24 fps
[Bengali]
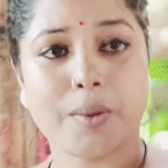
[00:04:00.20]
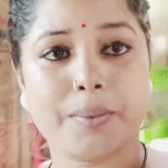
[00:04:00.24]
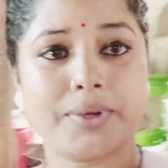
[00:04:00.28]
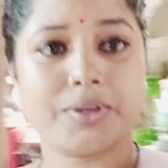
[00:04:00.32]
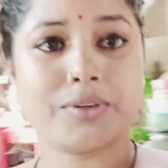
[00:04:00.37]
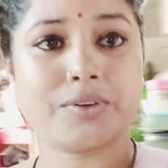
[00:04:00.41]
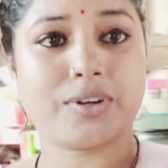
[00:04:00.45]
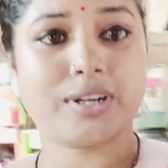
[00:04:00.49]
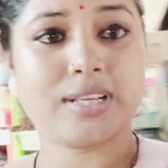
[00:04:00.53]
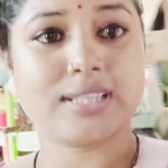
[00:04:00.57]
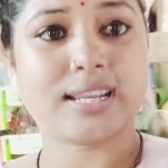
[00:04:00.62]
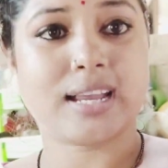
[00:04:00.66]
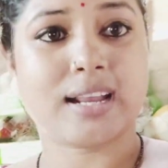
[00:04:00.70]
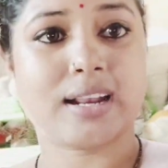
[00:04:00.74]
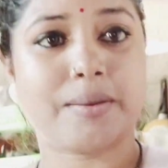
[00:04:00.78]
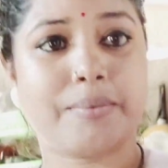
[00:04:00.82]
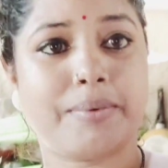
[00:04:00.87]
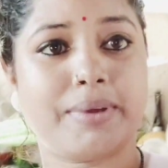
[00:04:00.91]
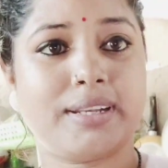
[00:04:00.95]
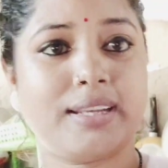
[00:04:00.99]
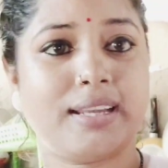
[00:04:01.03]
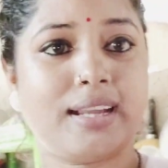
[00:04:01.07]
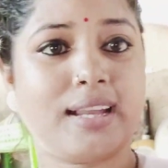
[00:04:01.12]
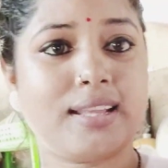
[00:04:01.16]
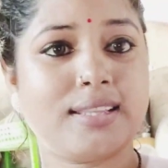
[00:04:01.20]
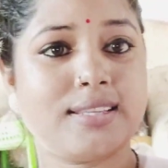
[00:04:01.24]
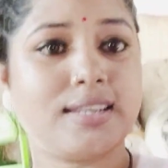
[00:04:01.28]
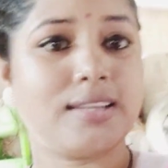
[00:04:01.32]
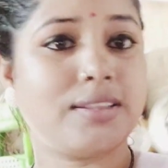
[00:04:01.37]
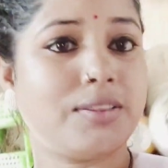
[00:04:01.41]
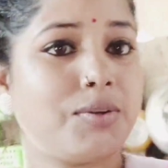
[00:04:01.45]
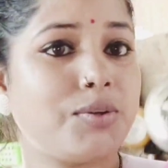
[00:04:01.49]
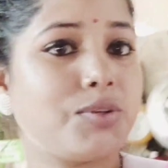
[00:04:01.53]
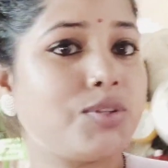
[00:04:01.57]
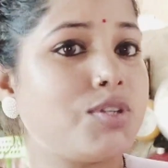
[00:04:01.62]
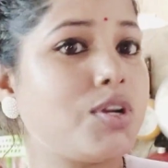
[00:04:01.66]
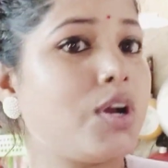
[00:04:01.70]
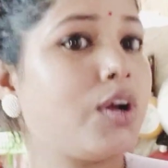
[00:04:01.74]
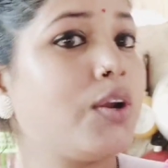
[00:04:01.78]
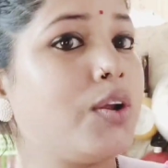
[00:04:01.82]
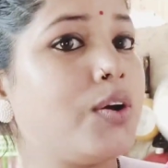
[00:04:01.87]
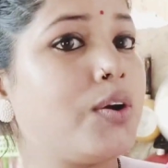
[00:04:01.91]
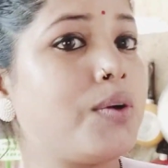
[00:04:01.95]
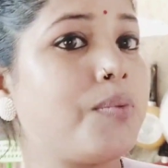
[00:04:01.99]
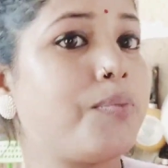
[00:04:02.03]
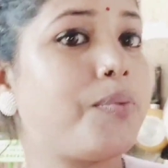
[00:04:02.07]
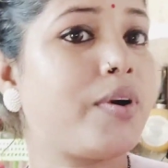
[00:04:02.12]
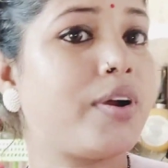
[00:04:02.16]
কমেন্ট করে জানাবে ঠিক আছে তো
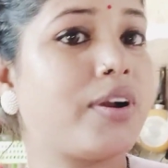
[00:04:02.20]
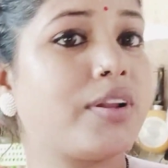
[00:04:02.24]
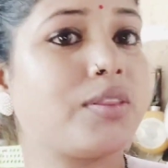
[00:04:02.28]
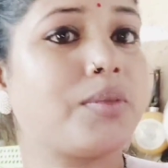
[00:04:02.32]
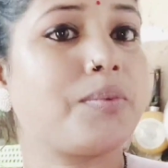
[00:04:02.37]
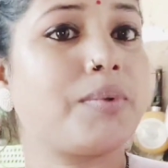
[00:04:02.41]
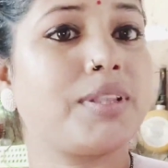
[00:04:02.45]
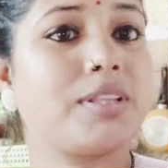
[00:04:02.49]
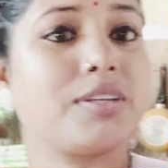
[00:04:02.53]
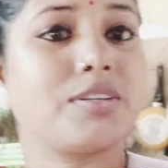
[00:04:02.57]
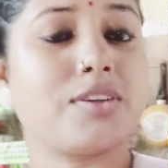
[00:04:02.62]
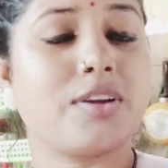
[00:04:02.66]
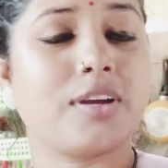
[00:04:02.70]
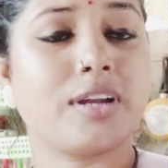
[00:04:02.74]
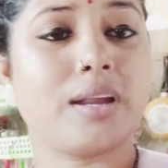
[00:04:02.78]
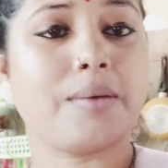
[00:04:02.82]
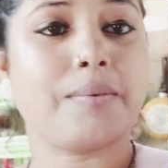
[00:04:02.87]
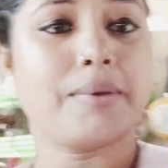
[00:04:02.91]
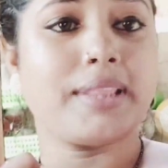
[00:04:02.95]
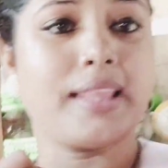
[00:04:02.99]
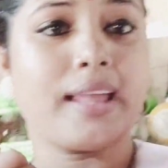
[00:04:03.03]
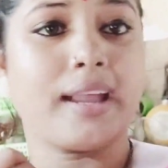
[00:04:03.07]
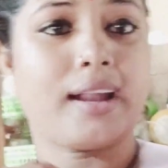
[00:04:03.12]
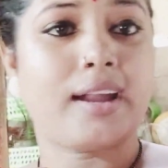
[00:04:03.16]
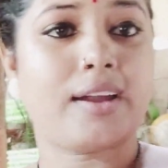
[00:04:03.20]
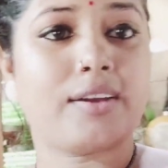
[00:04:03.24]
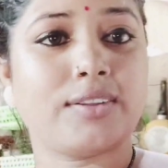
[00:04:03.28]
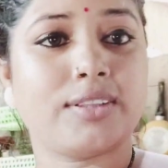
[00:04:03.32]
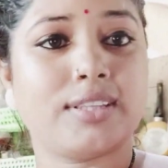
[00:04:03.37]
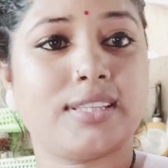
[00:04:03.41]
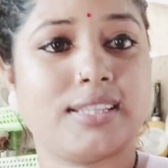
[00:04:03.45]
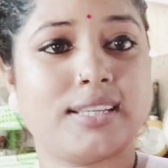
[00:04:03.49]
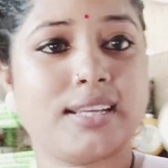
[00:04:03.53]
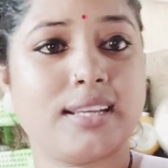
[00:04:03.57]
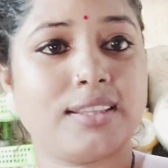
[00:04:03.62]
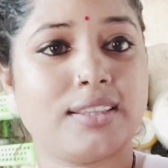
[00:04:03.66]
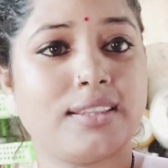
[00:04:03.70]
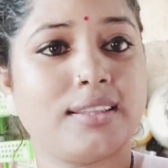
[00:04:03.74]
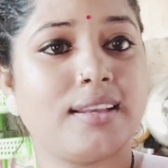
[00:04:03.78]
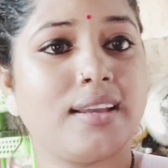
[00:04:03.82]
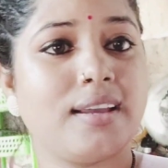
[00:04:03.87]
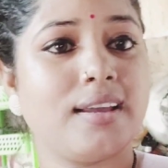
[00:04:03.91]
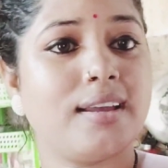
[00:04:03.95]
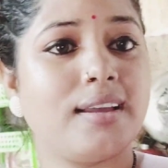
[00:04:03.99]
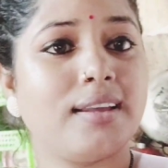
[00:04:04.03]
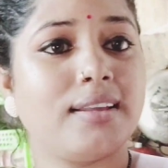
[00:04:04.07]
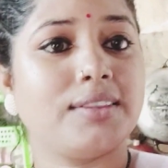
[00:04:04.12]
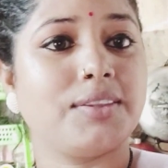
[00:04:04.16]
চলো পরে তোমাদের সঙ্গে আবার দেখা হচ্ছে
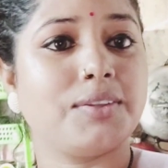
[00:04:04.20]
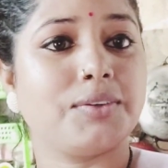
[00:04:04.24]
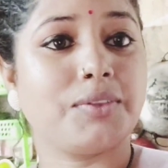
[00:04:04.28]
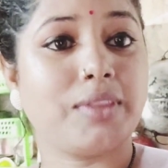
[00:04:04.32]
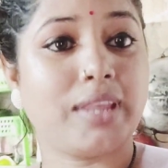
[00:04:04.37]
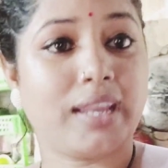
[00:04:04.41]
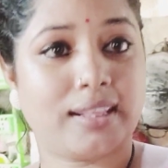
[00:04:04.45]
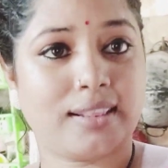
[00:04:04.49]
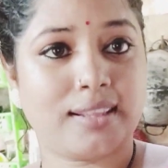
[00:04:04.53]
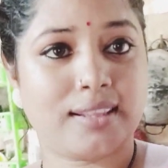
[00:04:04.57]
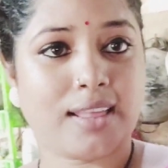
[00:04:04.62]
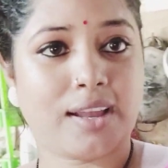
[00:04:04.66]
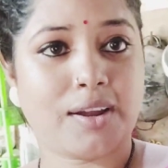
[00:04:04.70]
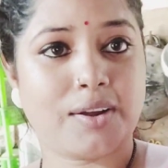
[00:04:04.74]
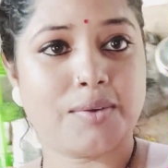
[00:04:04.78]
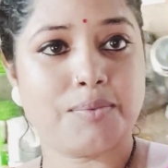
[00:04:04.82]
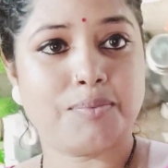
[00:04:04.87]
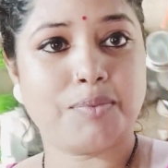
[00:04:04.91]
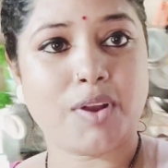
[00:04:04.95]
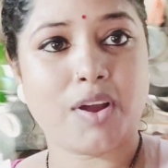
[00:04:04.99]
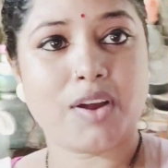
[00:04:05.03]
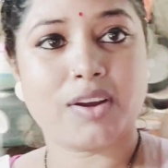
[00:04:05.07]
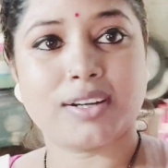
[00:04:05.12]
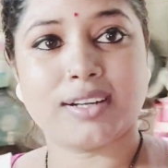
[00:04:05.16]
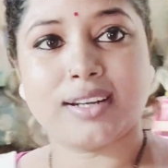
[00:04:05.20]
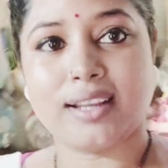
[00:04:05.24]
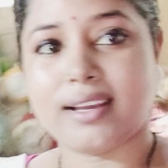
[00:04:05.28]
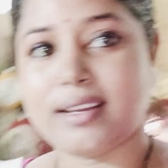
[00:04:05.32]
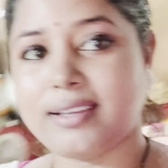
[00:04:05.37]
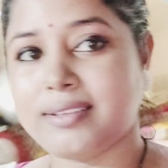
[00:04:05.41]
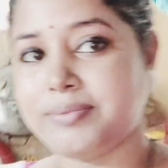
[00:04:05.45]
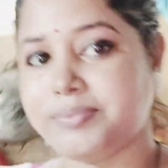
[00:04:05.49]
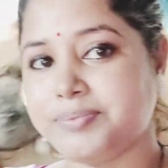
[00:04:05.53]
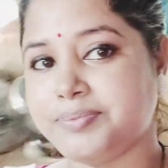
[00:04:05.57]
তো দেখতে থাকো ব্লগটা